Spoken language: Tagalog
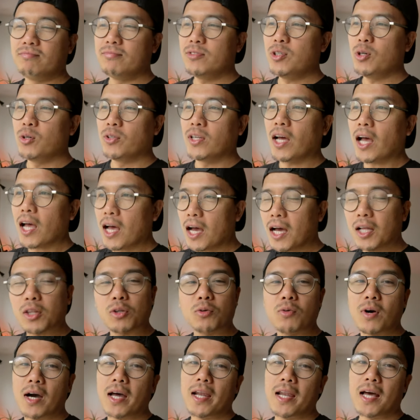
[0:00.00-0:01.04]
Yun,
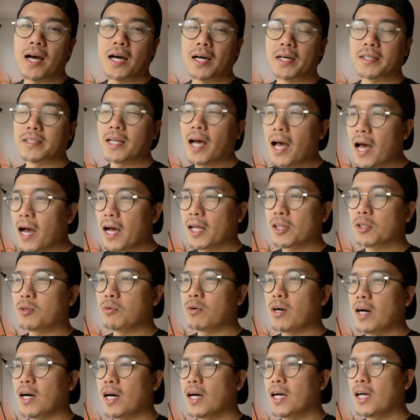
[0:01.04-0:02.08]
nakakatuwa lang.
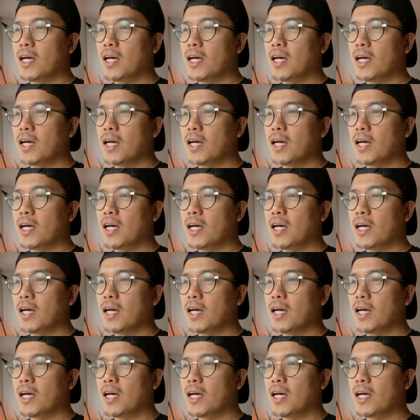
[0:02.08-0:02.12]
Nakakatuwa.